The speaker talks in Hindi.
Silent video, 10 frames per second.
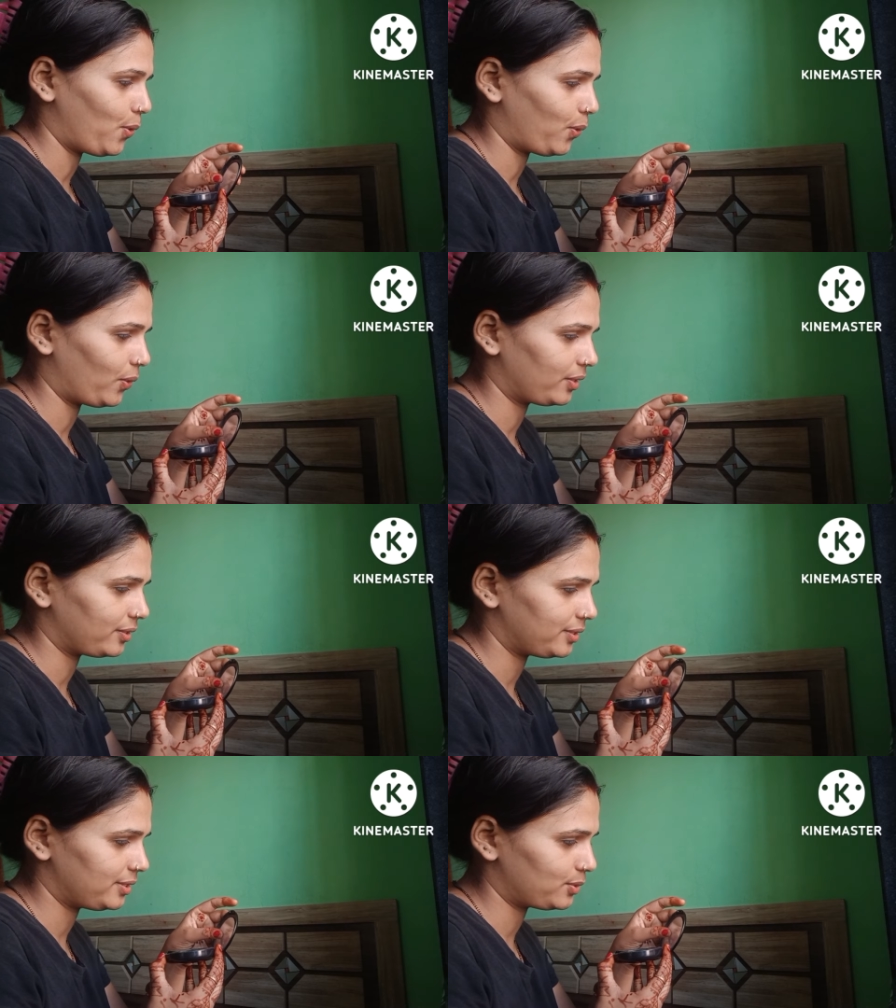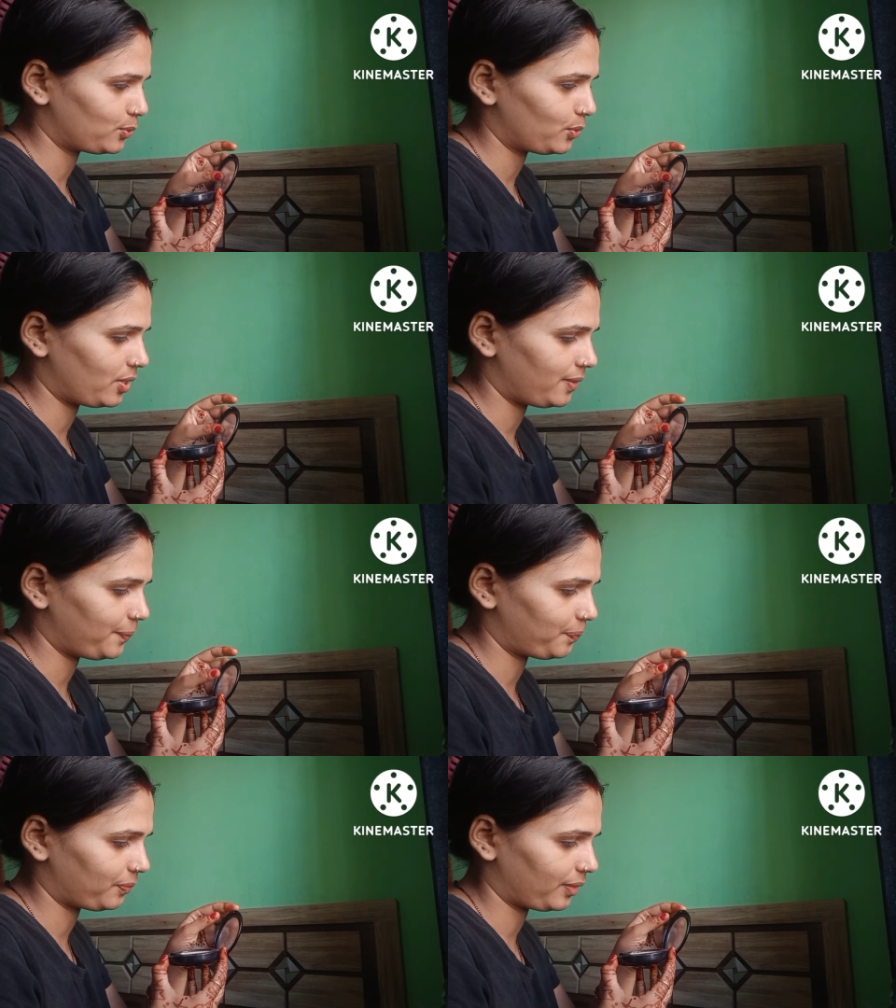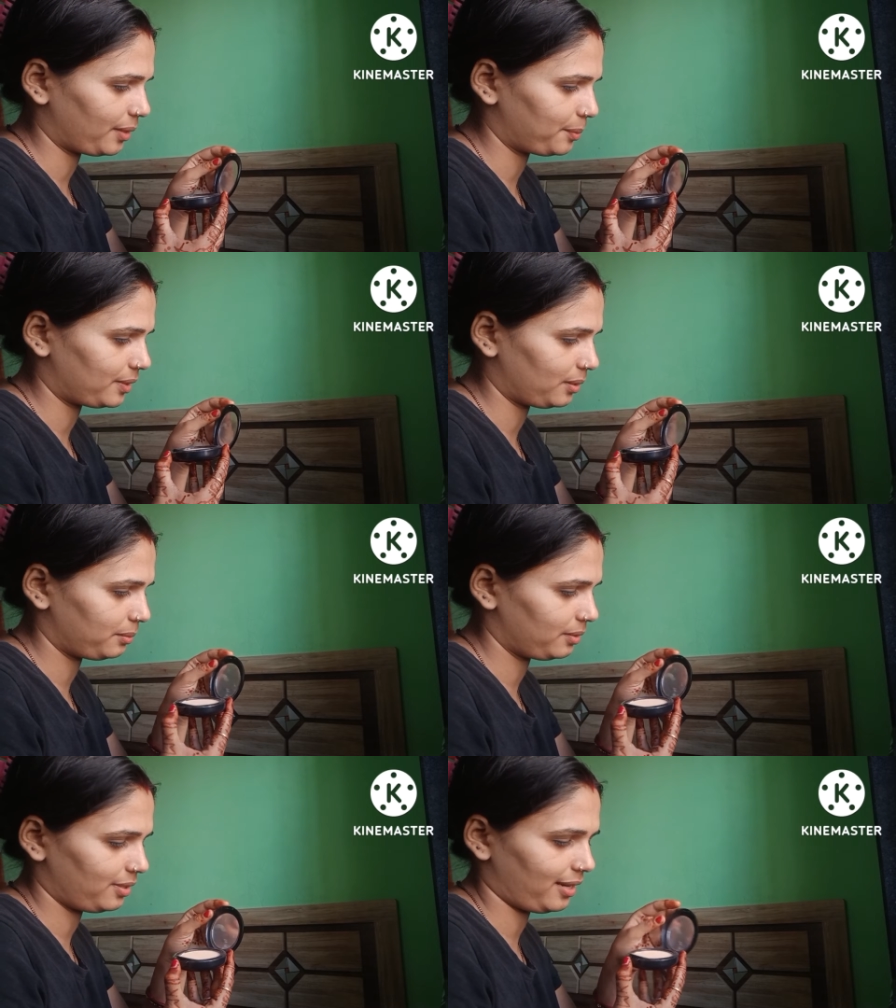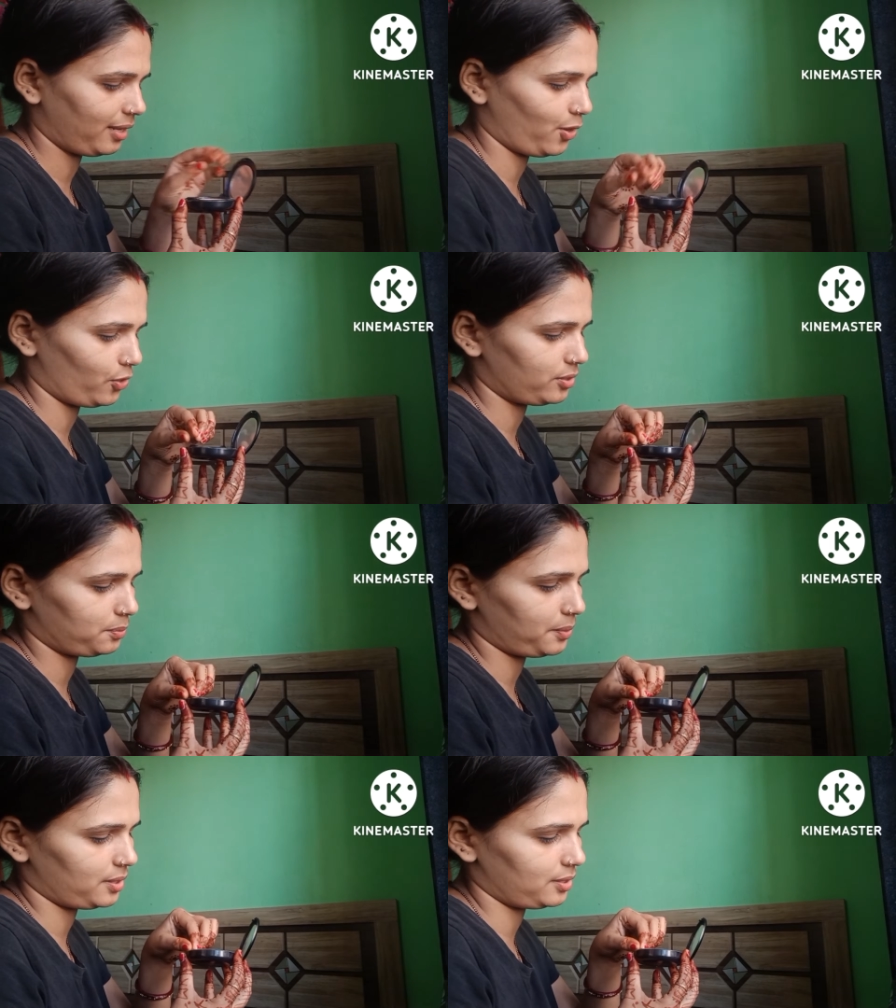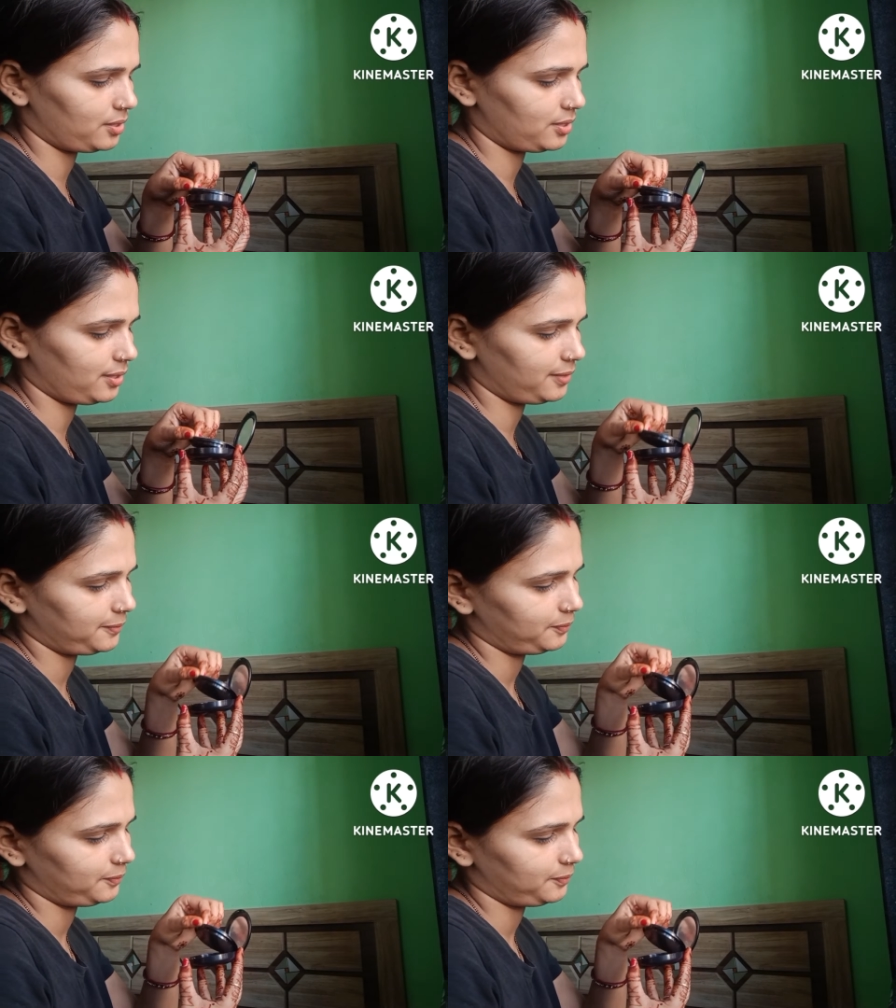और इसको ना मतलब और इसमें नीचे